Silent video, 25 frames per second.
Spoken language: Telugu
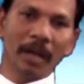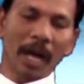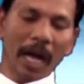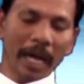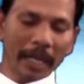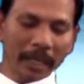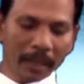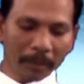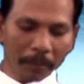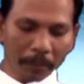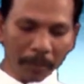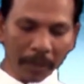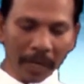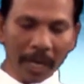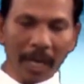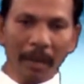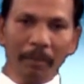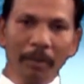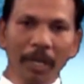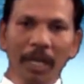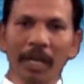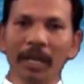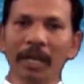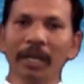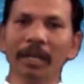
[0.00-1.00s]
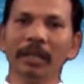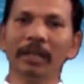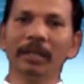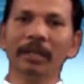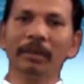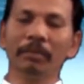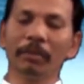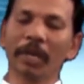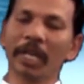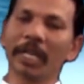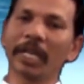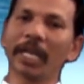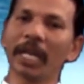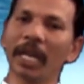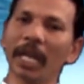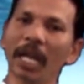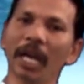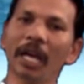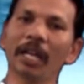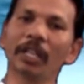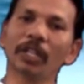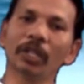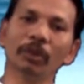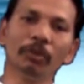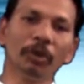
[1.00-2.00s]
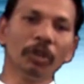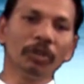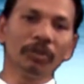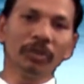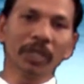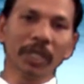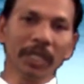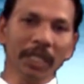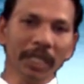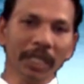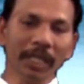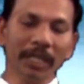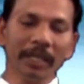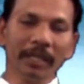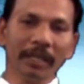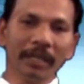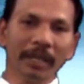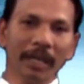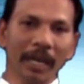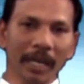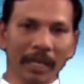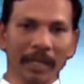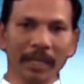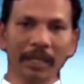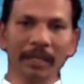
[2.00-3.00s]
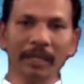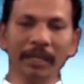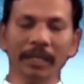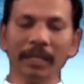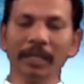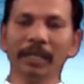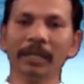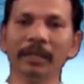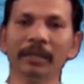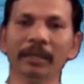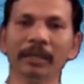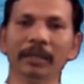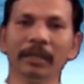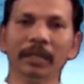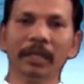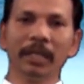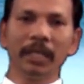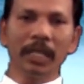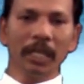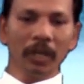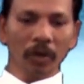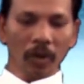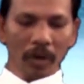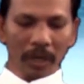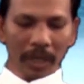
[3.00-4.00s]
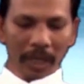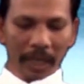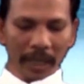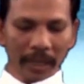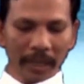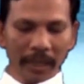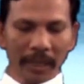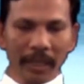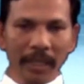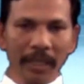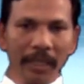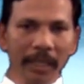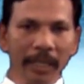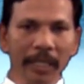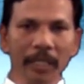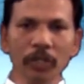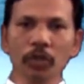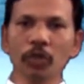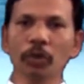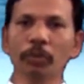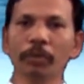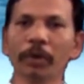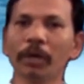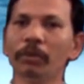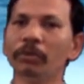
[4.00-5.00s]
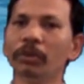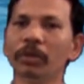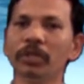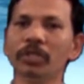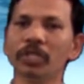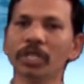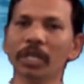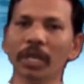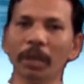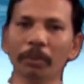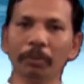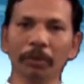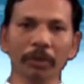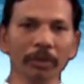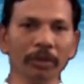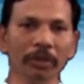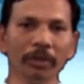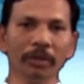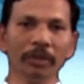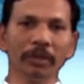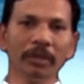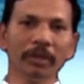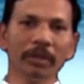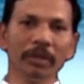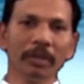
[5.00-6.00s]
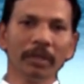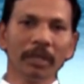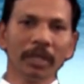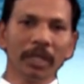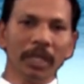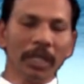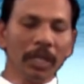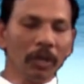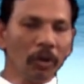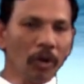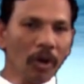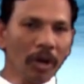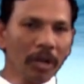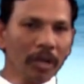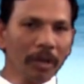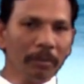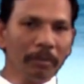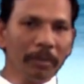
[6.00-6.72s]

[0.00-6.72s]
ఆయన ప్రేమ మనకెలా అర్థమవుతుంది అని అంటే ఈ లోకానికి యేసుప్రభు వచ్చినప్పుడు ఈ లోకం